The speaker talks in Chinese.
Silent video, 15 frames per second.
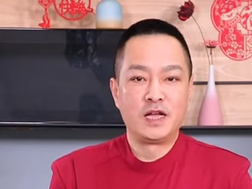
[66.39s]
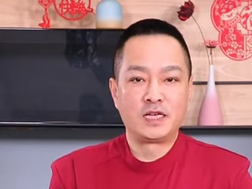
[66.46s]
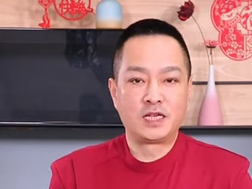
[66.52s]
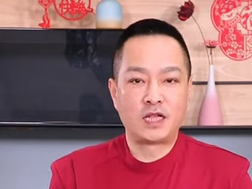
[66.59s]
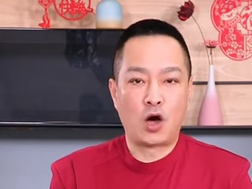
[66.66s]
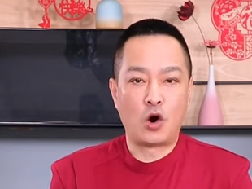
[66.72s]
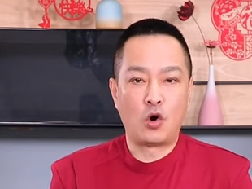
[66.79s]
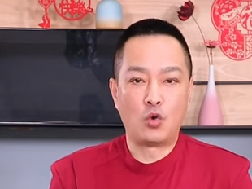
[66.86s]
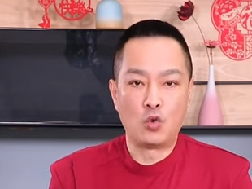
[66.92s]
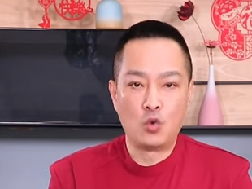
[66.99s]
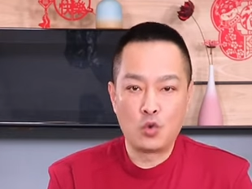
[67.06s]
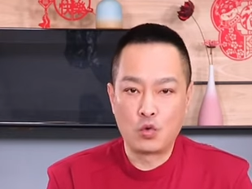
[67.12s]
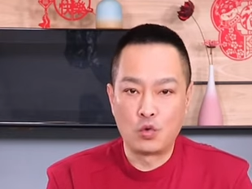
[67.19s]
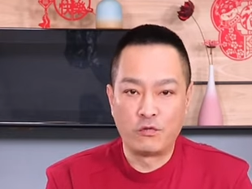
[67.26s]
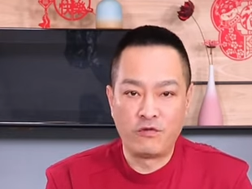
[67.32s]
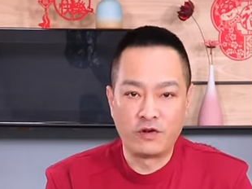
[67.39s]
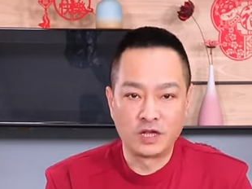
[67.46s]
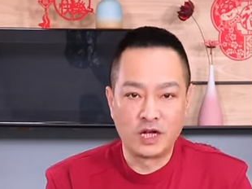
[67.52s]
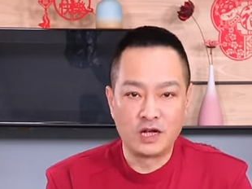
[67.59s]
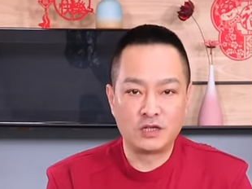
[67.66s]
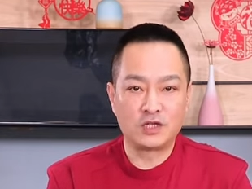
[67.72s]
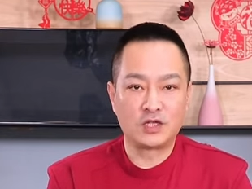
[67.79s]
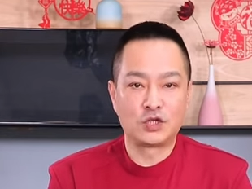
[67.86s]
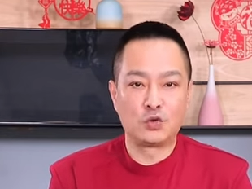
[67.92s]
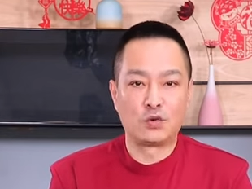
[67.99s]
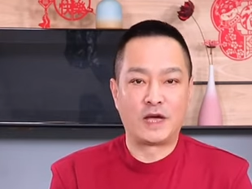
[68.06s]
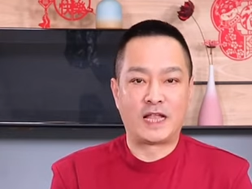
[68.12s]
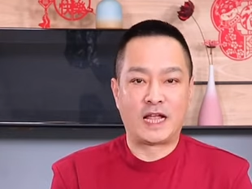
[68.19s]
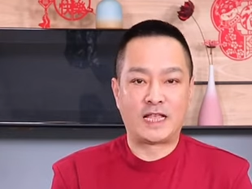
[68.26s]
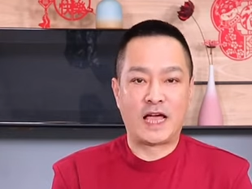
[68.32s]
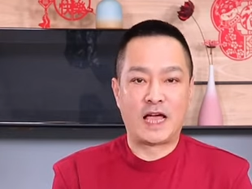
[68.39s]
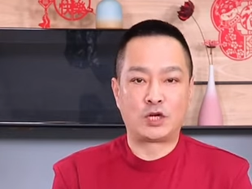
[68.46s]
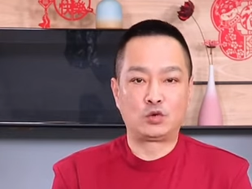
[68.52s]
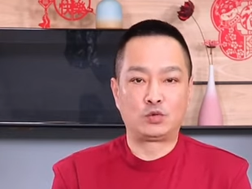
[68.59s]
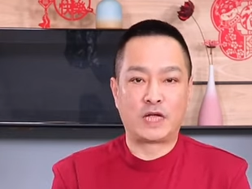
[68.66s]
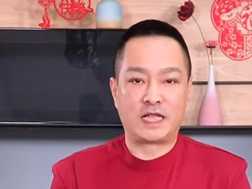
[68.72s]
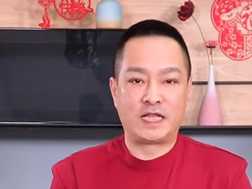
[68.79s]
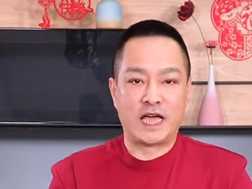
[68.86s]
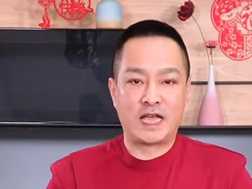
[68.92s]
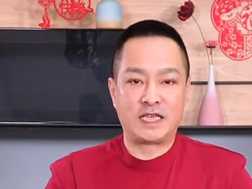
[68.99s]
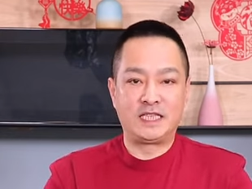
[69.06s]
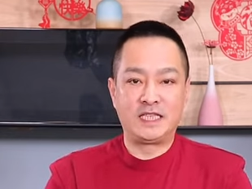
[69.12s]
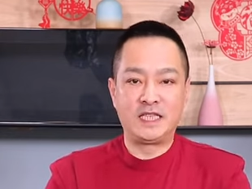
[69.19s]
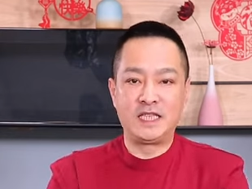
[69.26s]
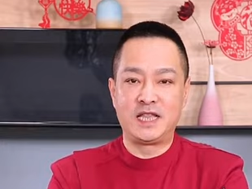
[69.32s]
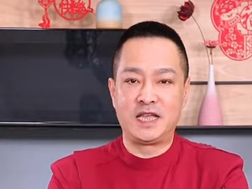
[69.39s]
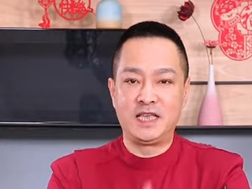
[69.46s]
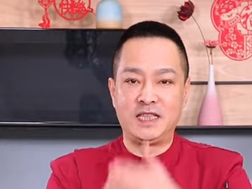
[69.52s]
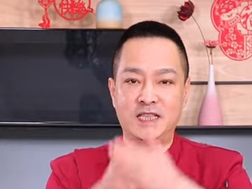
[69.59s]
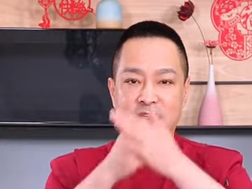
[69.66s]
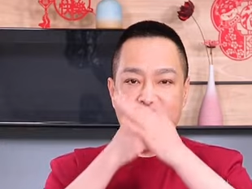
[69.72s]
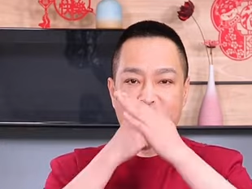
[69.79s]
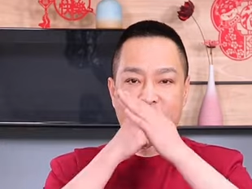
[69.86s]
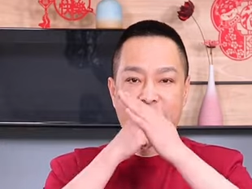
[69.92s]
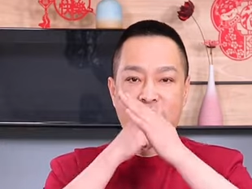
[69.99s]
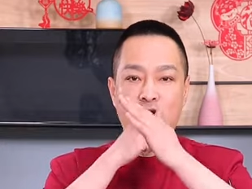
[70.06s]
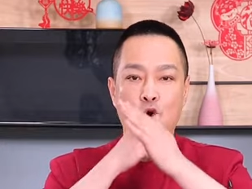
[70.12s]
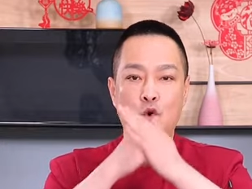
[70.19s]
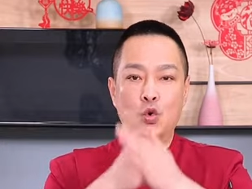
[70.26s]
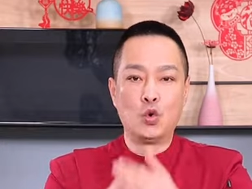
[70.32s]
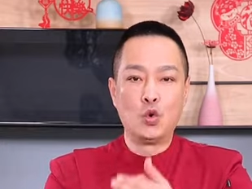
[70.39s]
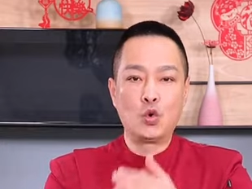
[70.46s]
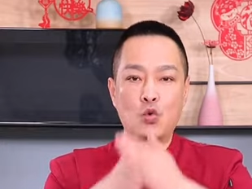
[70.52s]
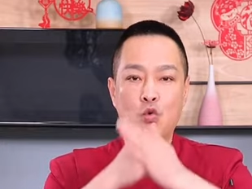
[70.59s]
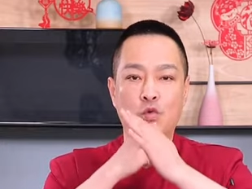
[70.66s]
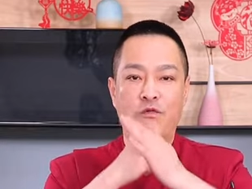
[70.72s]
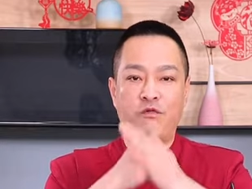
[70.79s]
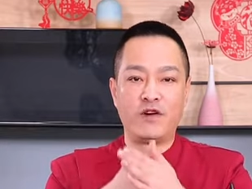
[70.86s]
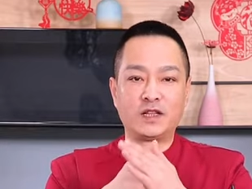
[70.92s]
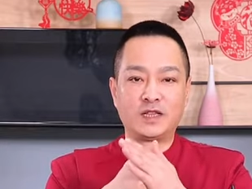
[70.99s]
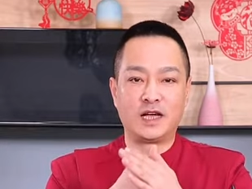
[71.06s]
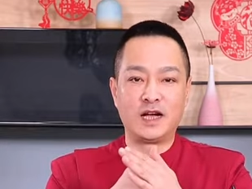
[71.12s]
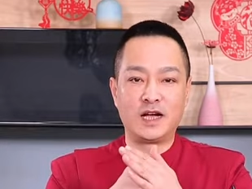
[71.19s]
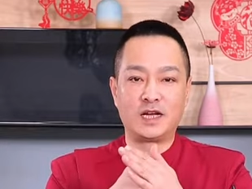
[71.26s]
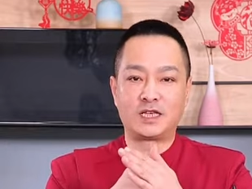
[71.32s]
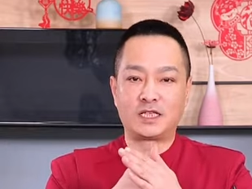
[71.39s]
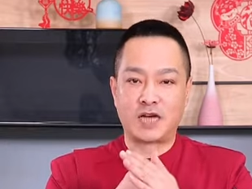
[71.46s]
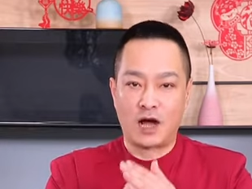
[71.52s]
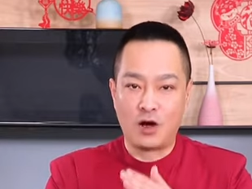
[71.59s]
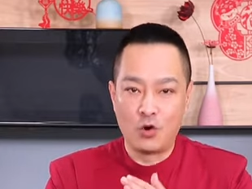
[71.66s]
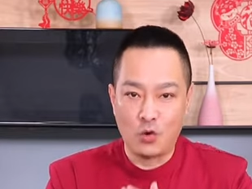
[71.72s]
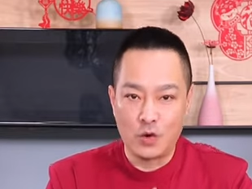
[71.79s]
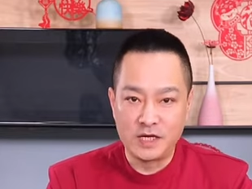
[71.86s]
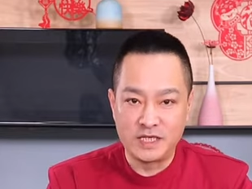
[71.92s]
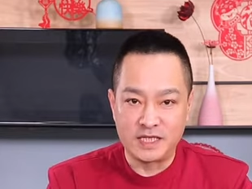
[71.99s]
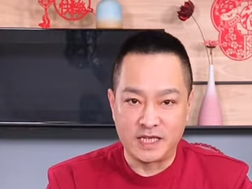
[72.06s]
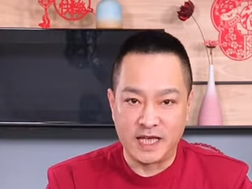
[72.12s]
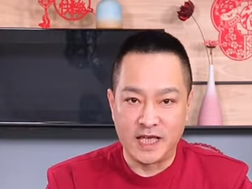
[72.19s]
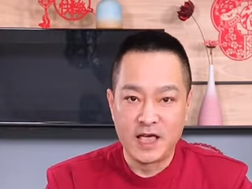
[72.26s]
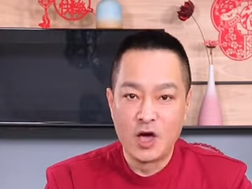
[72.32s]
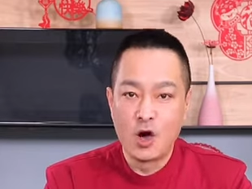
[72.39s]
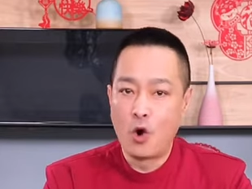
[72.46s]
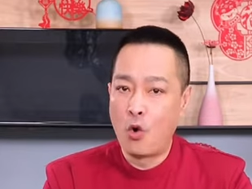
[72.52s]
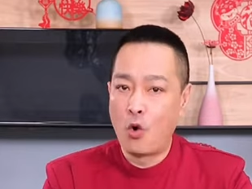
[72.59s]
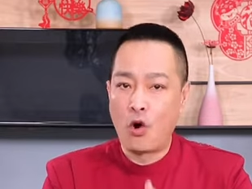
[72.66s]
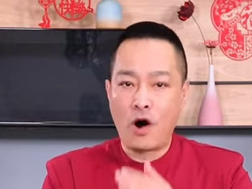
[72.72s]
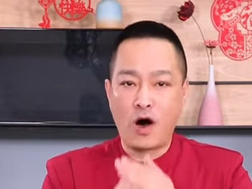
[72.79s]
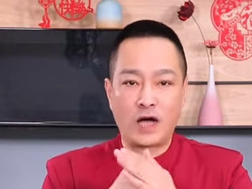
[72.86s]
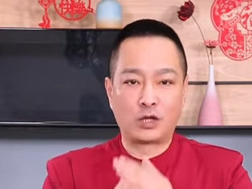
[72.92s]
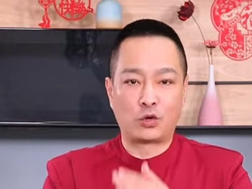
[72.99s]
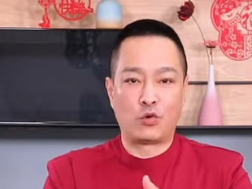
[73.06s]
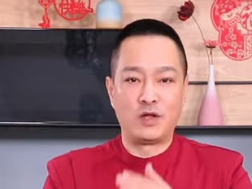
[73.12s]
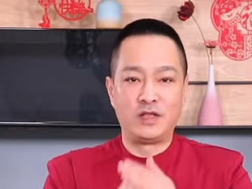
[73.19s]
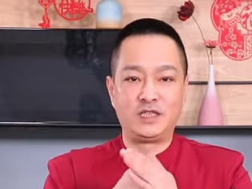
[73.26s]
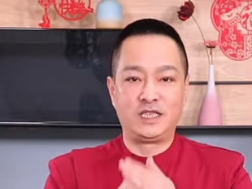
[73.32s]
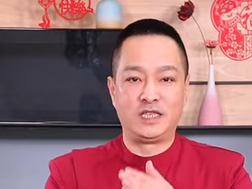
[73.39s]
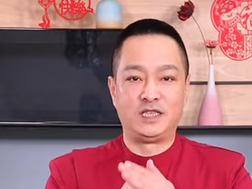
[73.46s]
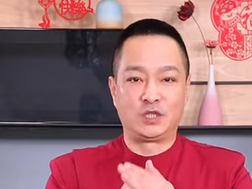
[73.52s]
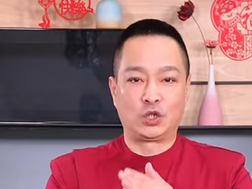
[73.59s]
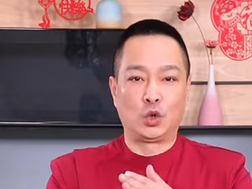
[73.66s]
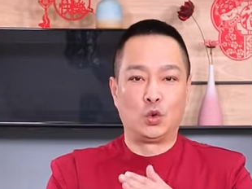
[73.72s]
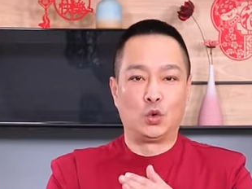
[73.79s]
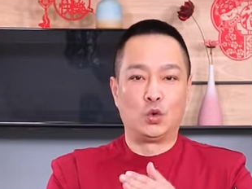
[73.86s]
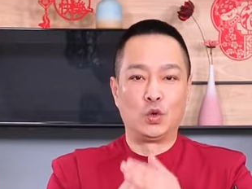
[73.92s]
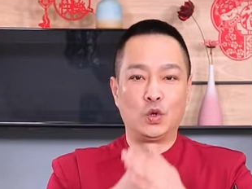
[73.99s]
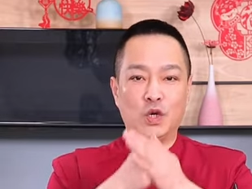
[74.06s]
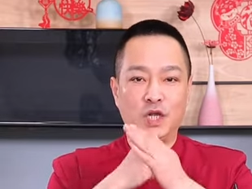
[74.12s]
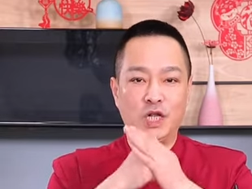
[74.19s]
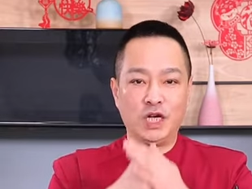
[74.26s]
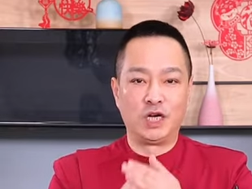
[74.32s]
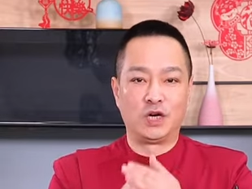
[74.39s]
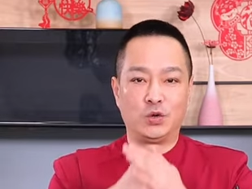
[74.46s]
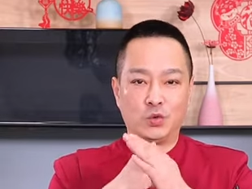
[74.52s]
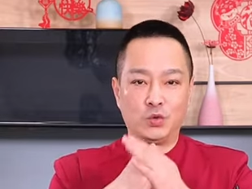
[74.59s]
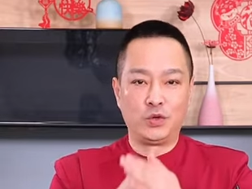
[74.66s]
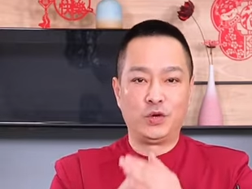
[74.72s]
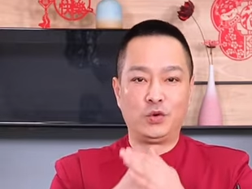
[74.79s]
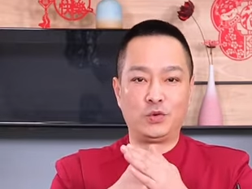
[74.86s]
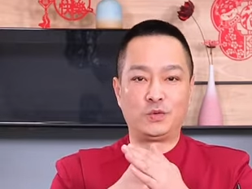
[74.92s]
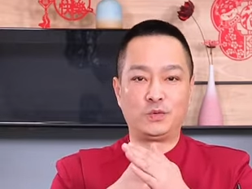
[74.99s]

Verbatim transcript: 这道五谷丰登送给大家，祝大家新的一年里五谷丰登，常欢喜，花团锦簇乐无忧。